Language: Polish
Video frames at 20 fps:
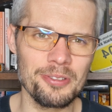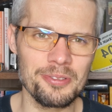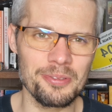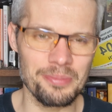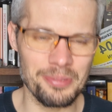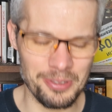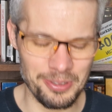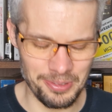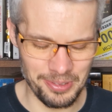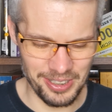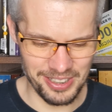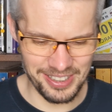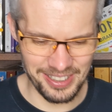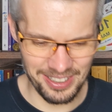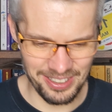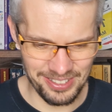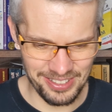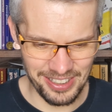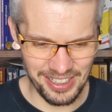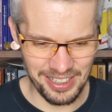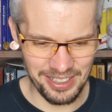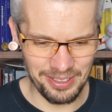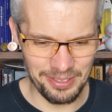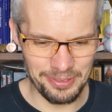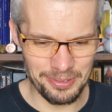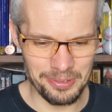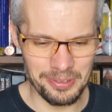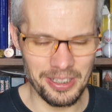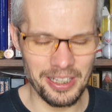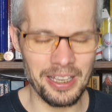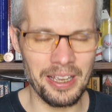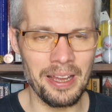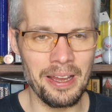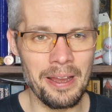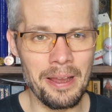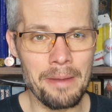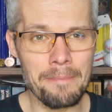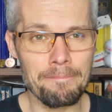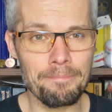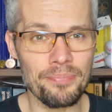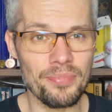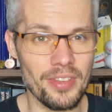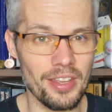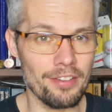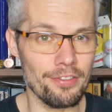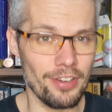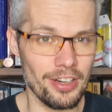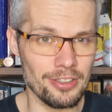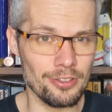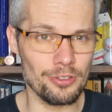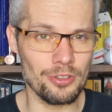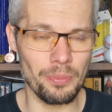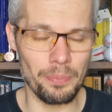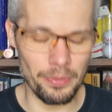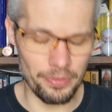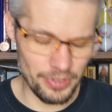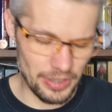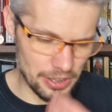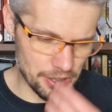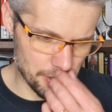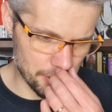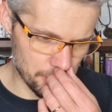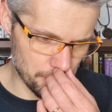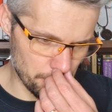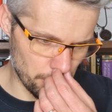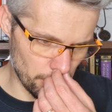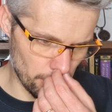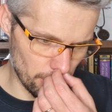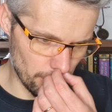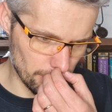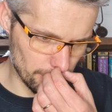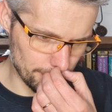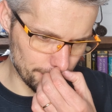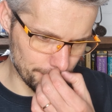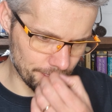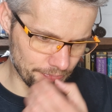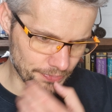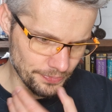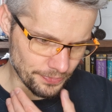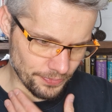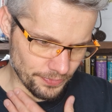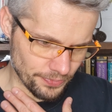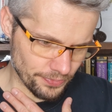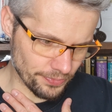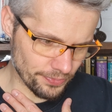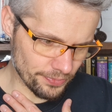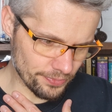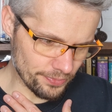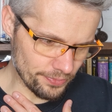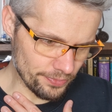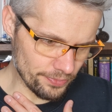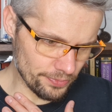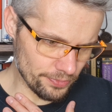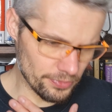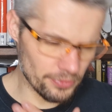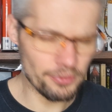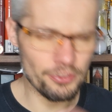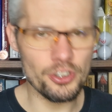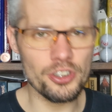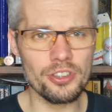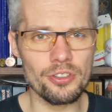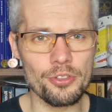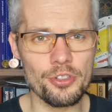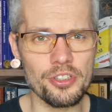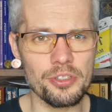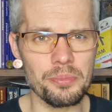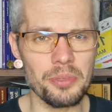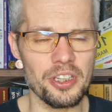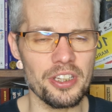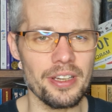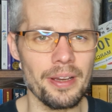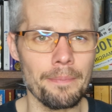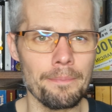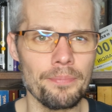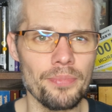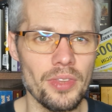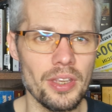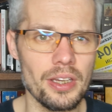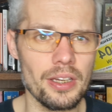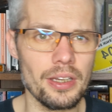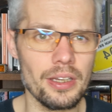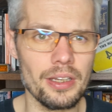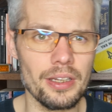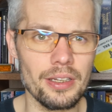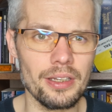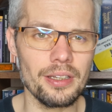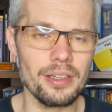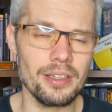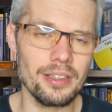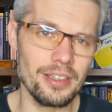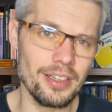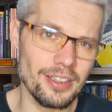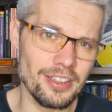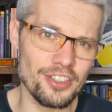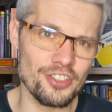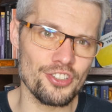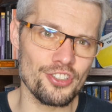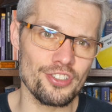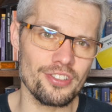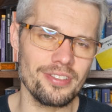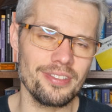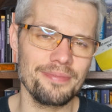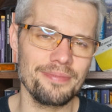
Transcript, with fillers: osób, które zaglądają tutaj, warto to powiedzieć, bo wszystko się zmienia. E, I ja też.